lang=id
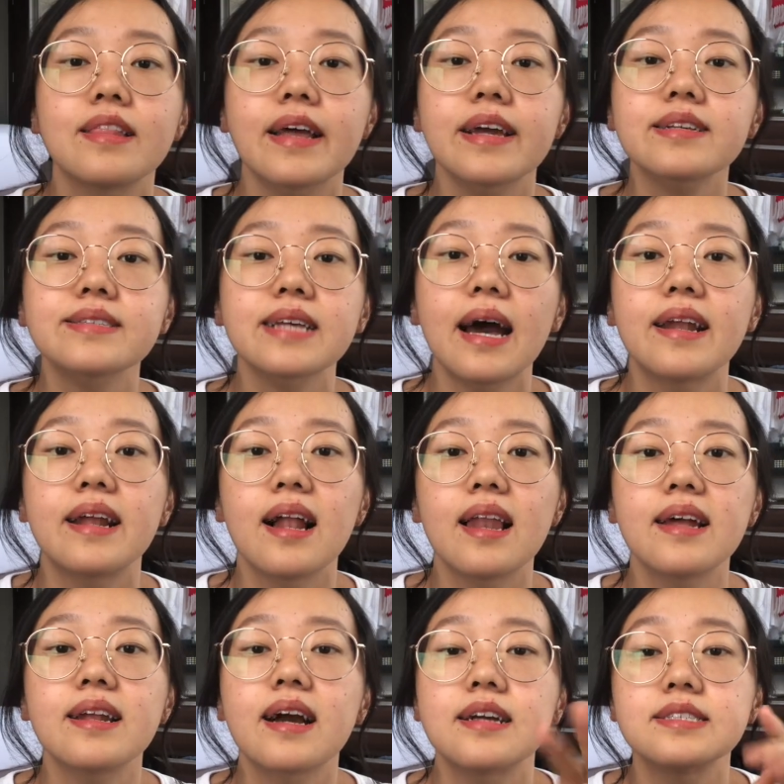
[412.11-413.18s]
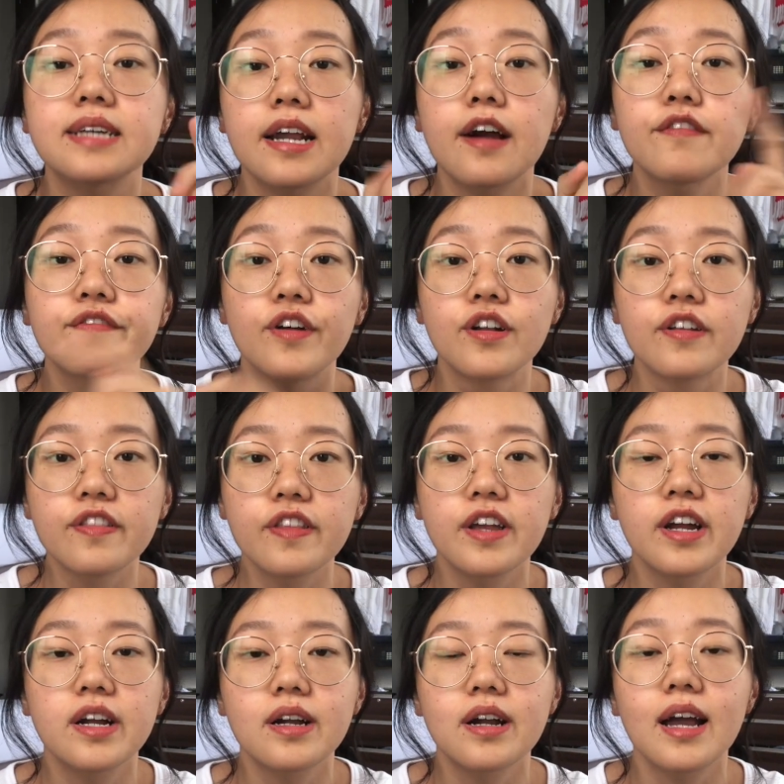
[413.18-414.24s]
Next adalah dengan cara
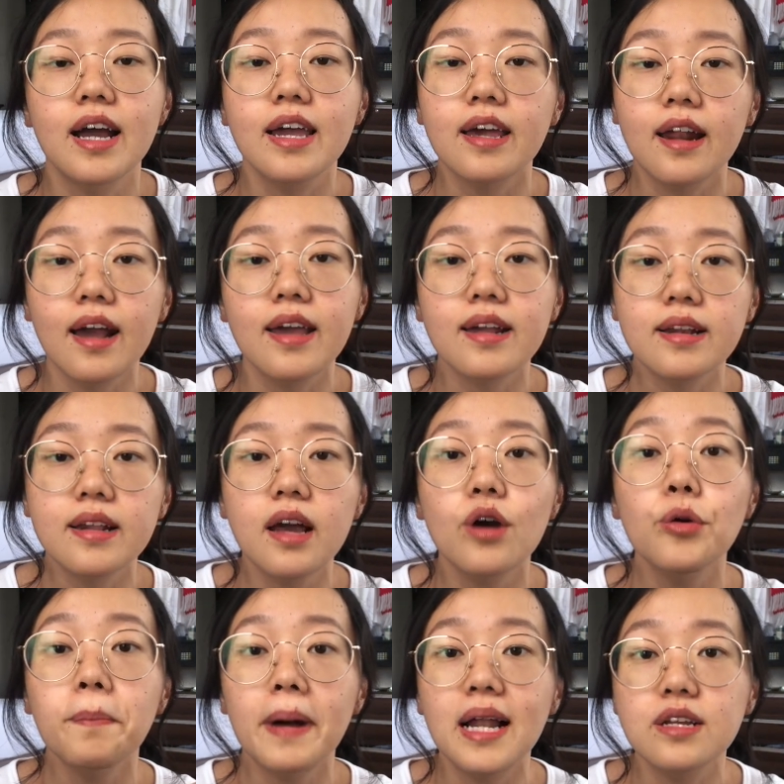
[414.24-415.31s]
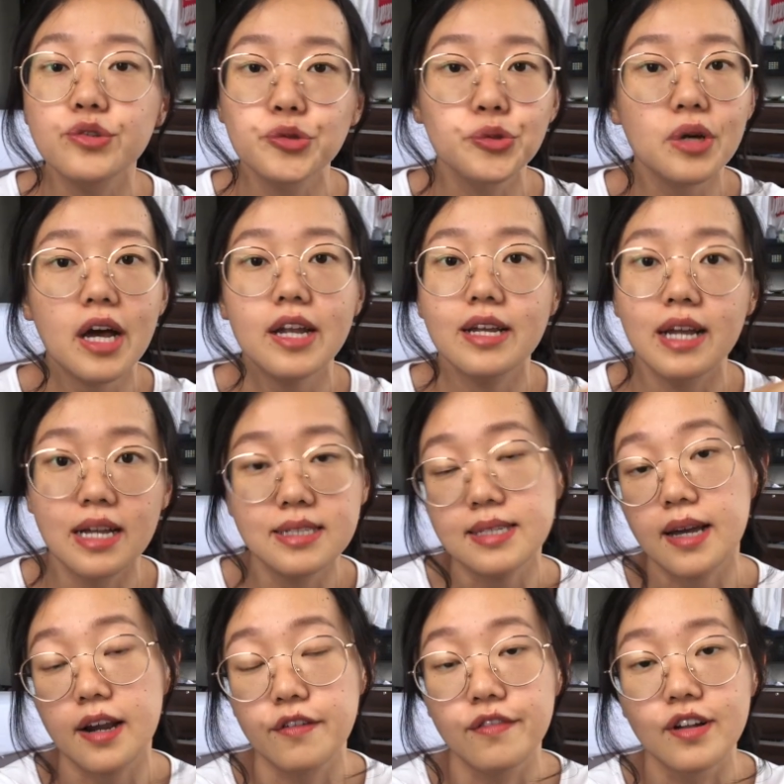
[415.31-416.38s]
volunteer. Akhir-akhir ini aku paling suka dengan
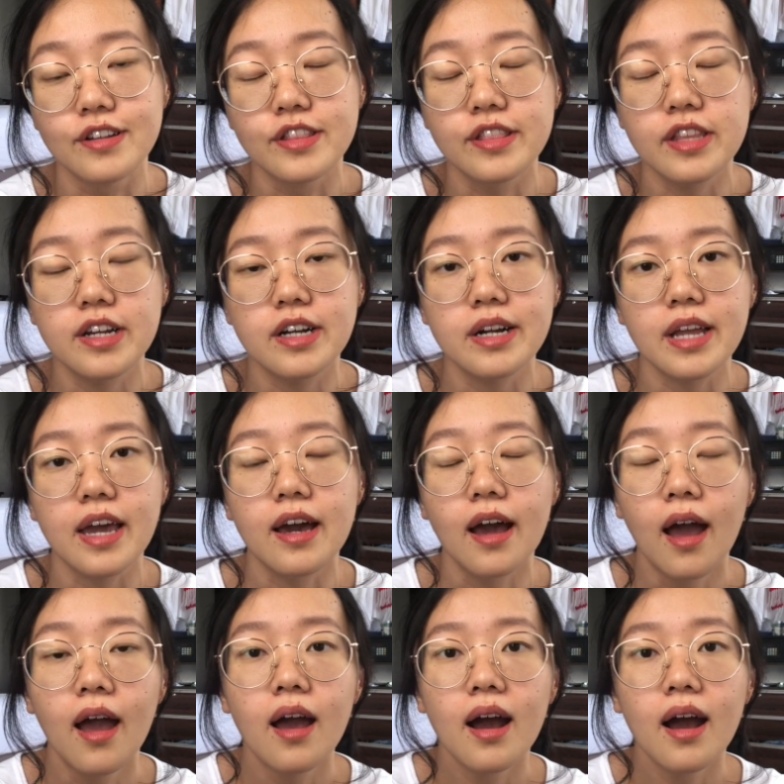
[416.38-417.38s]
cara volunteer ya.